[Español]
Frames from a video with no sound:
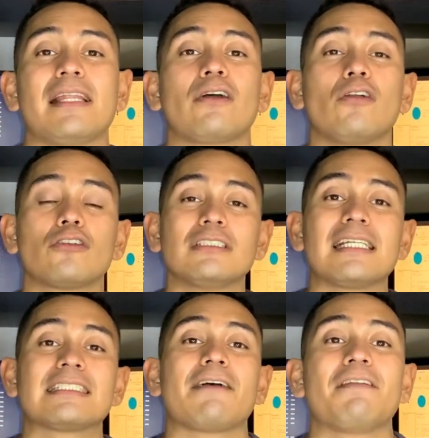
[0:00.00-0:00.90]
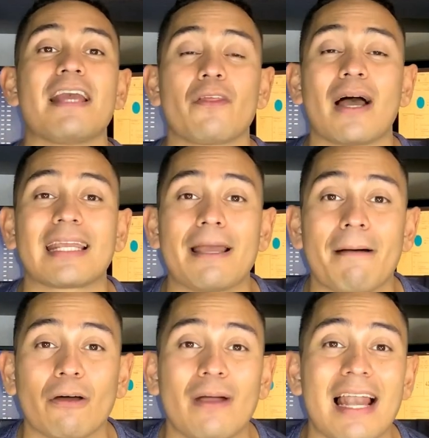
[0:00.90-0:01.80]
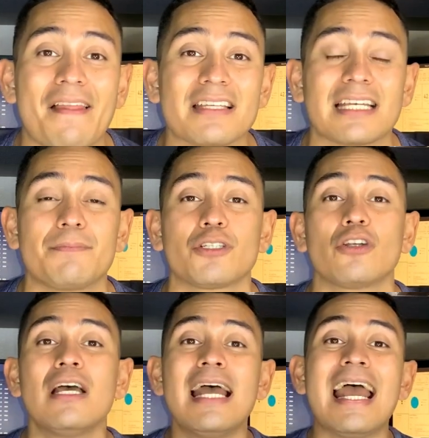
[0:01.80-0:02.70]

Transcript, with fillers: te dejo los links de afiliado aquí abajo en la descripción,